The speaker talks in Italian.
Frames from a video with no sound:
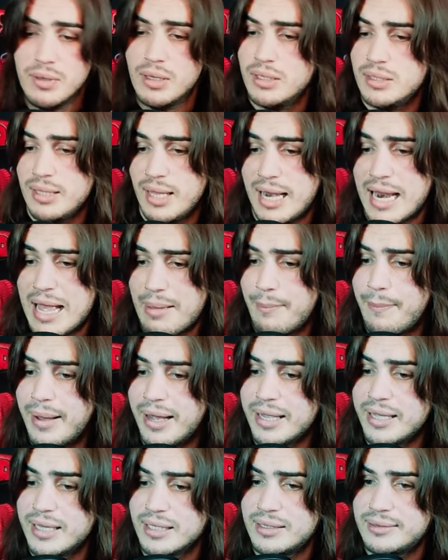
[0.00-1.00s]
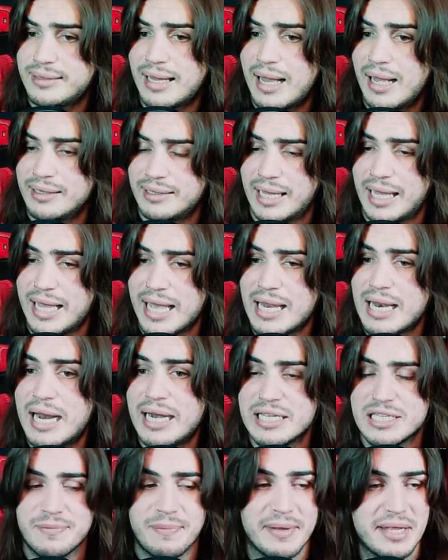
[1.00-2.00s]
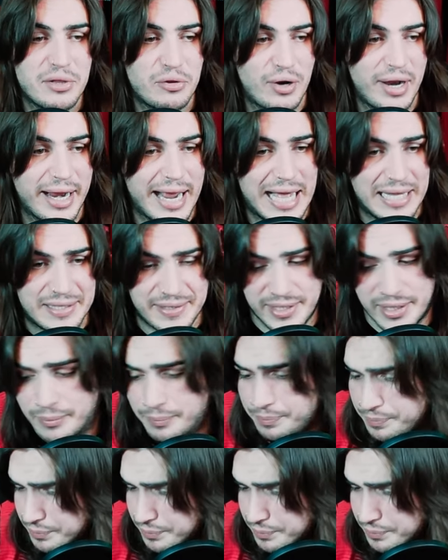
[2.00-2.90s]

gliel'ha impacchettata e l'ha rispedito, ragazzi.